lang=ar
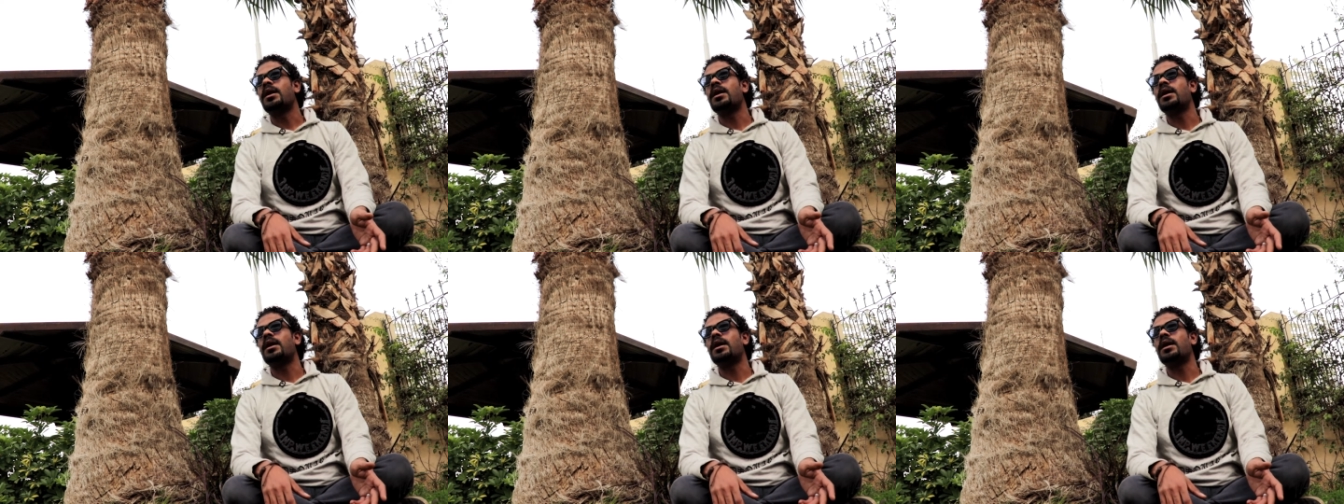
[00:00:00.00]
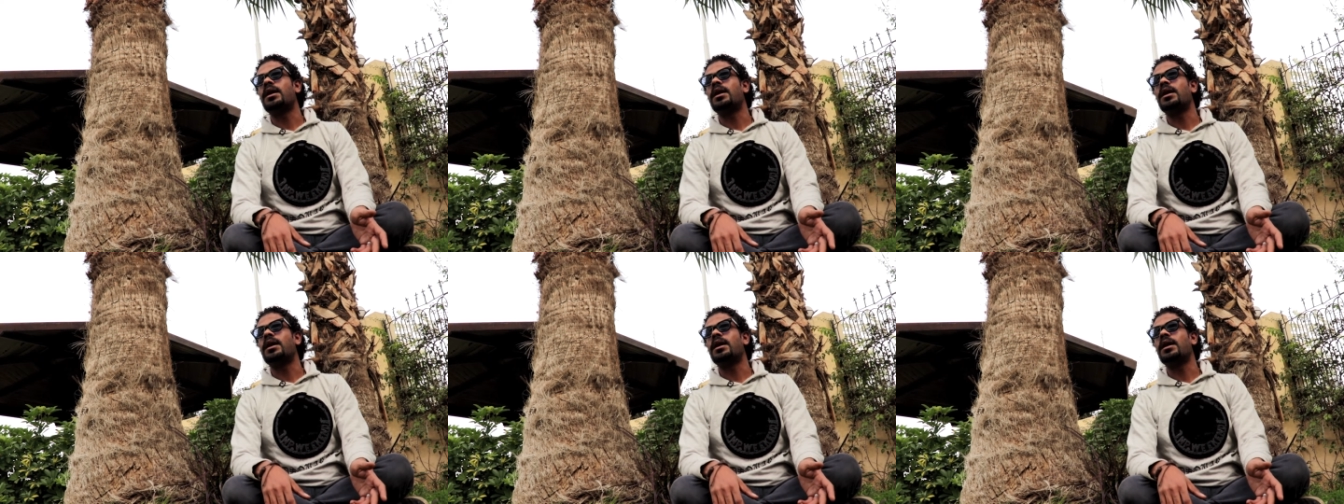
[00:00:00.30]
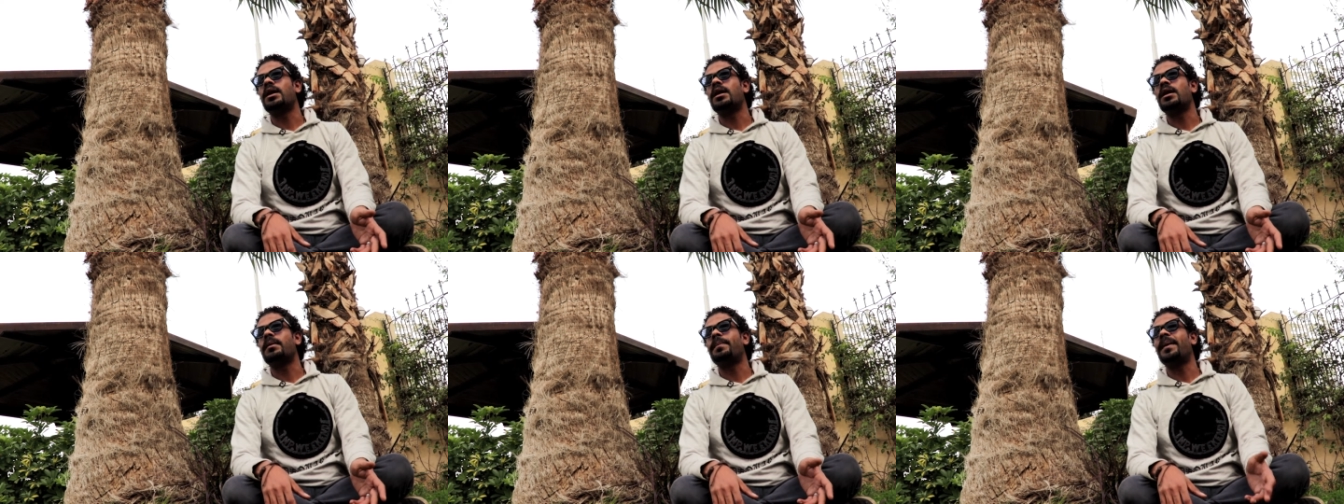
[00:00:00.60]

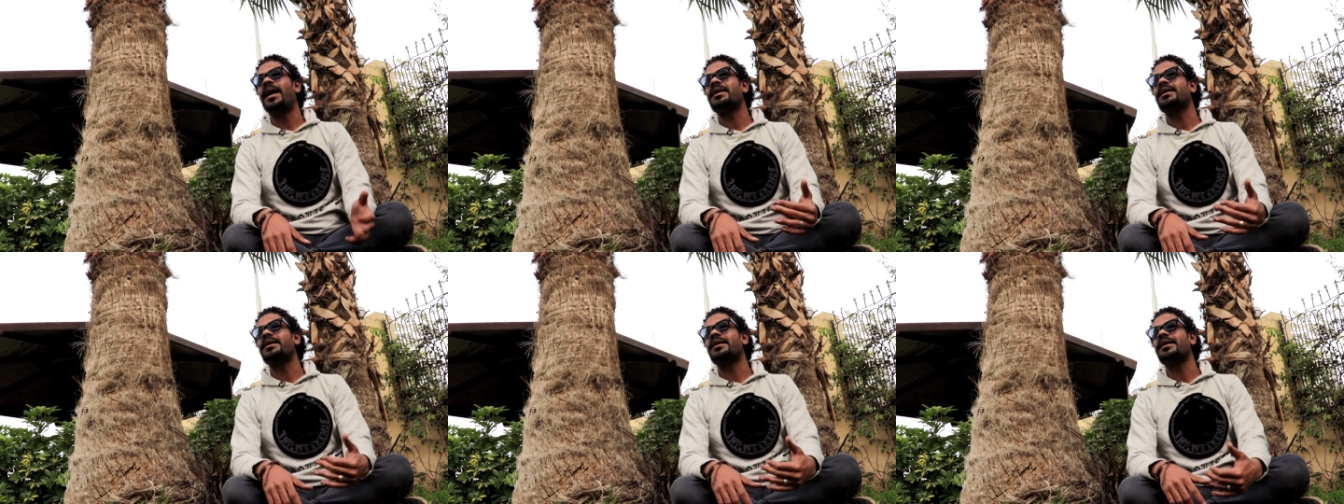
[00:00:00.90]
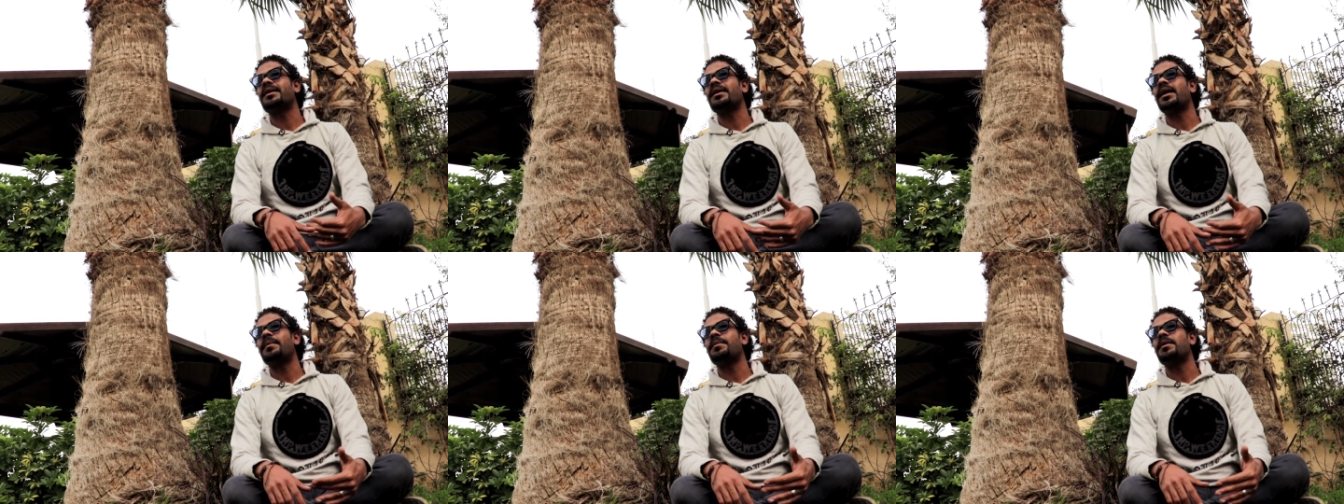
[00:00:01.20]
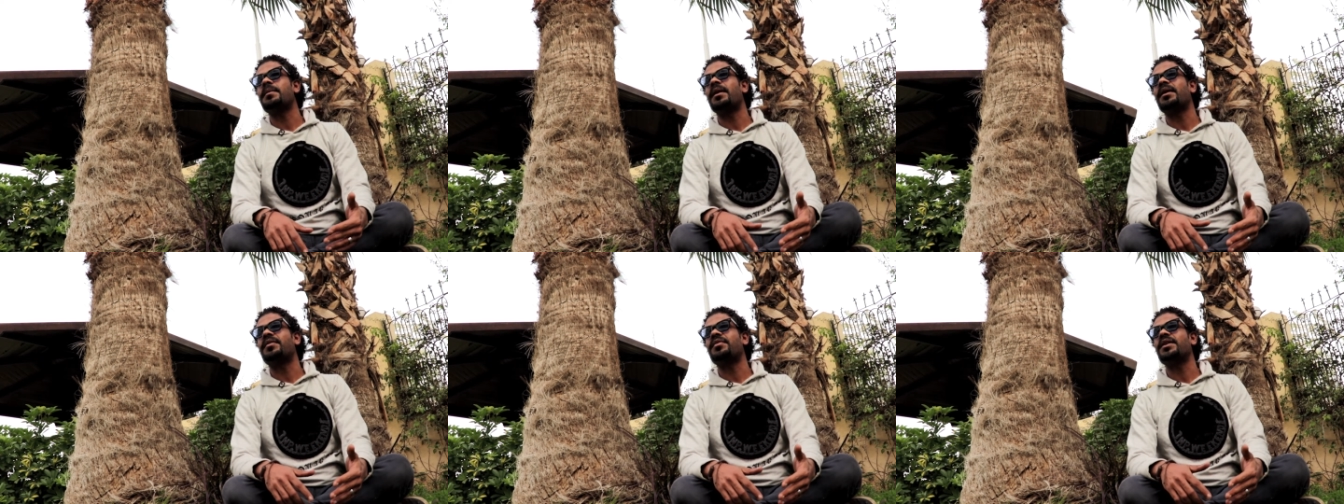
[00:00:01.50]
آه، بعد كده
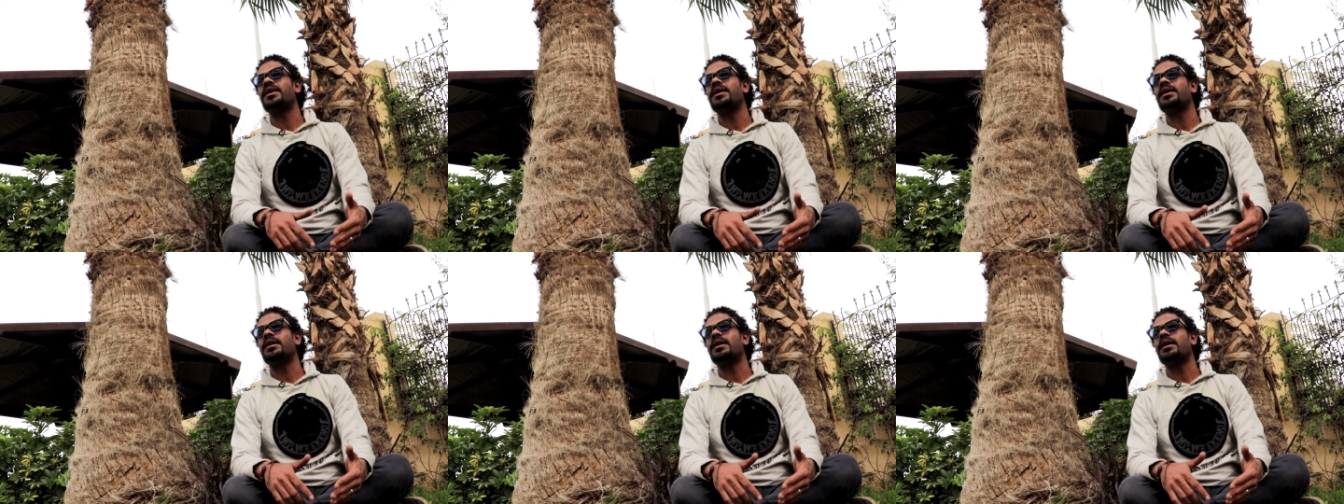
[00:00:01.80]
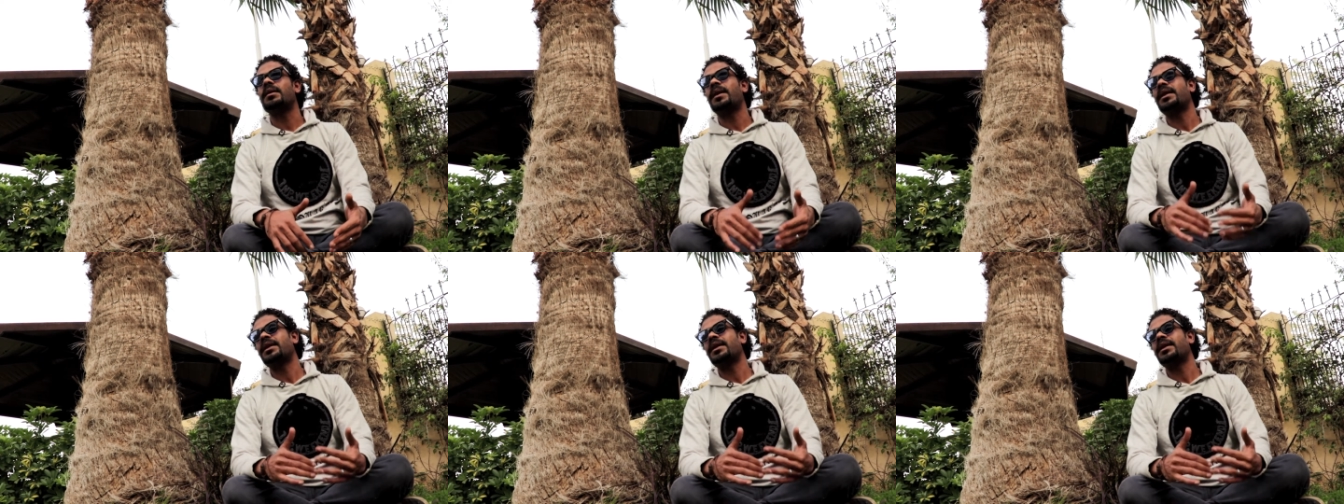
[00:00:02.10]
بيبقى في